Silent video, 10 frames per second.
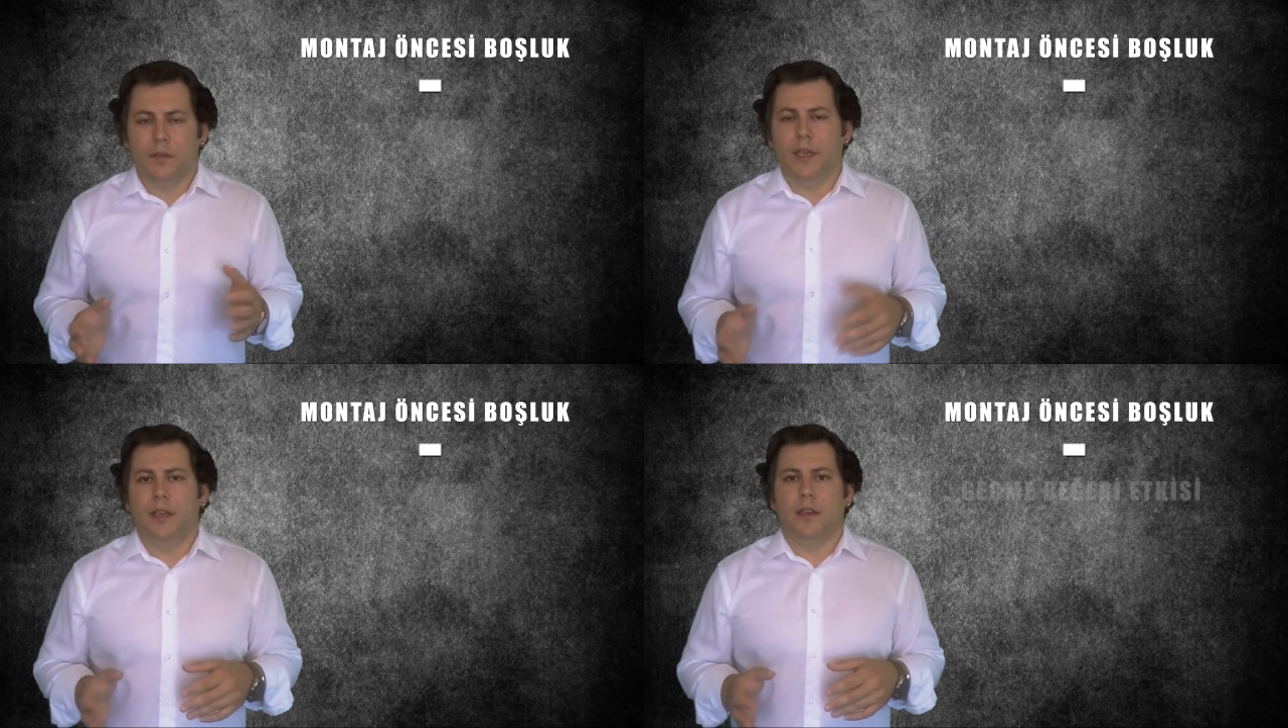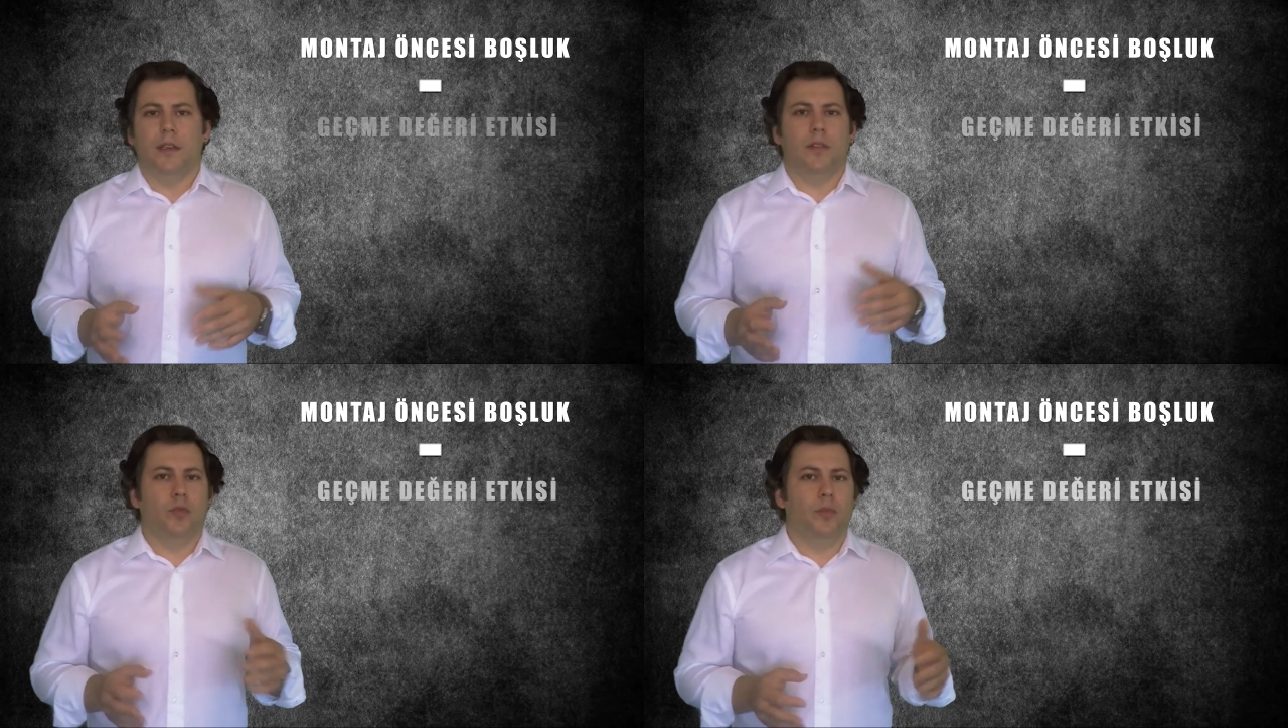ve
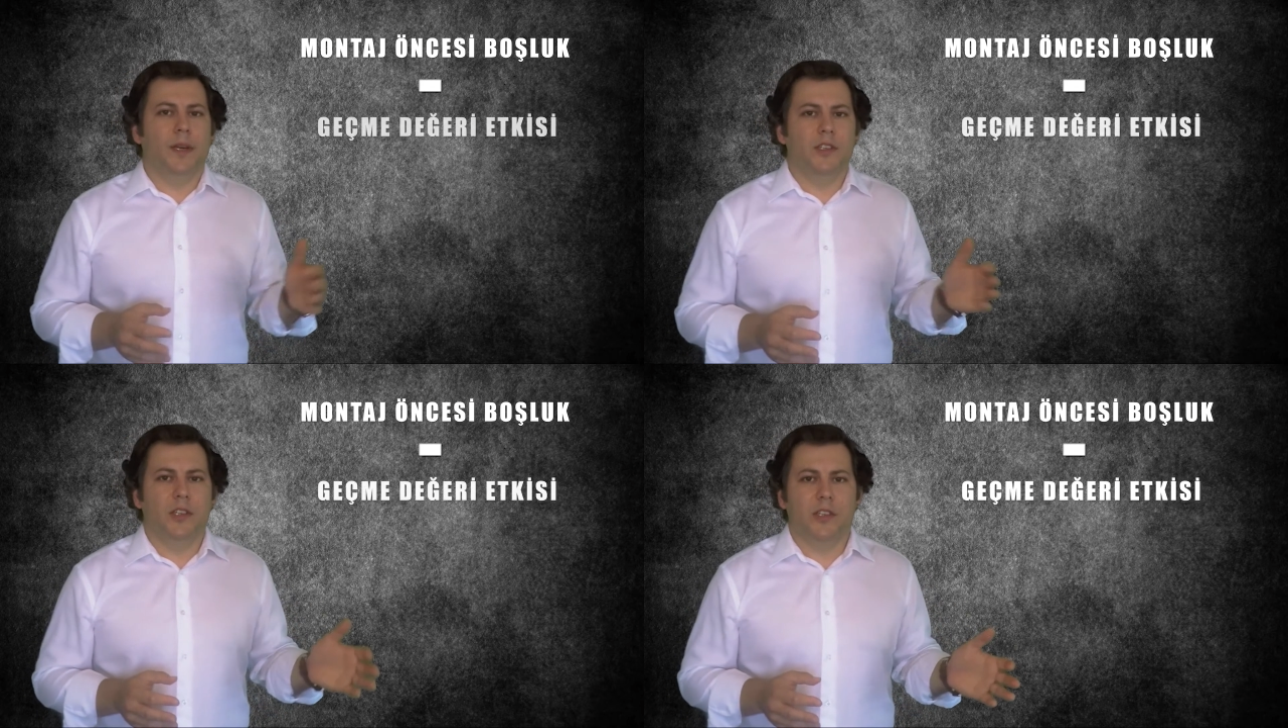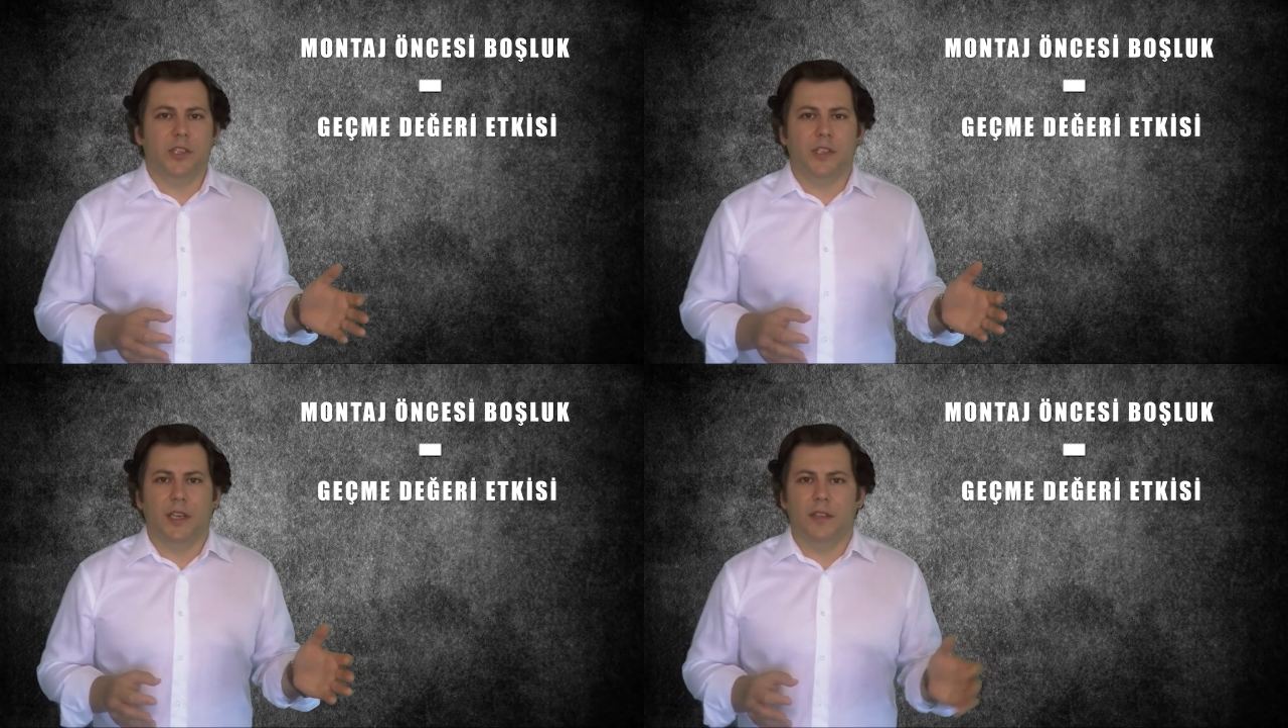e, rulman
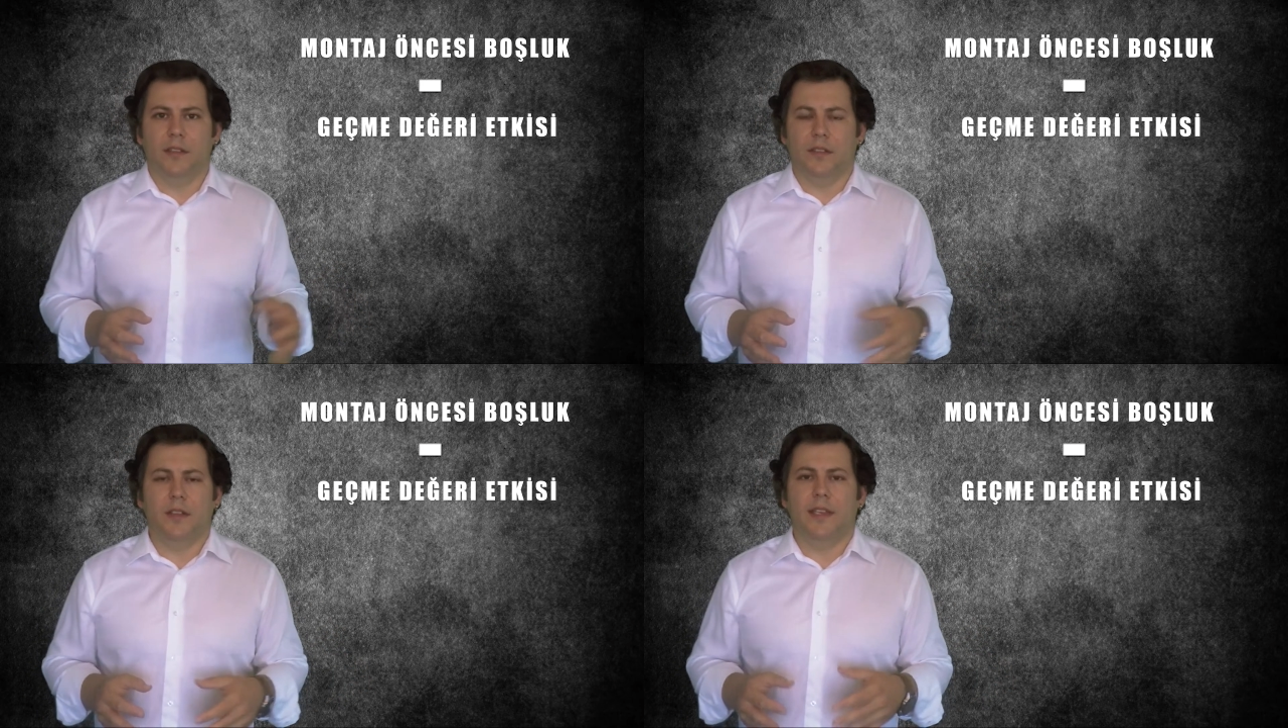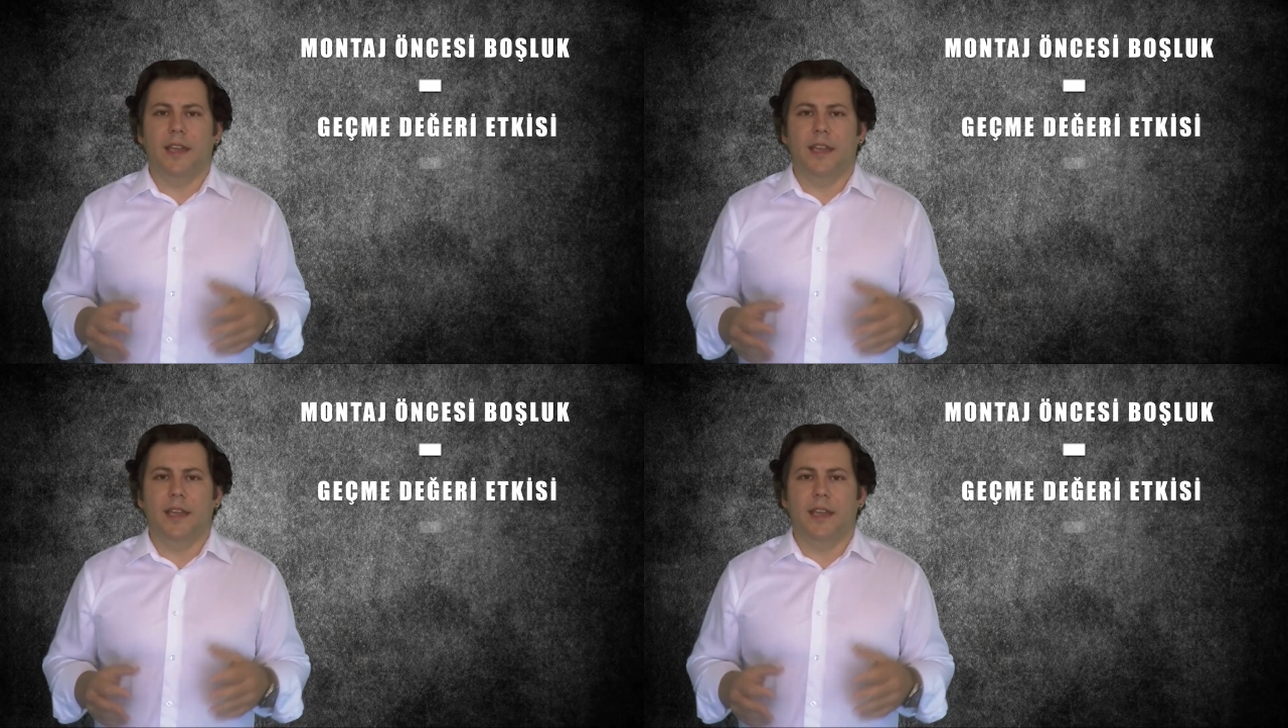çalışırken ısıl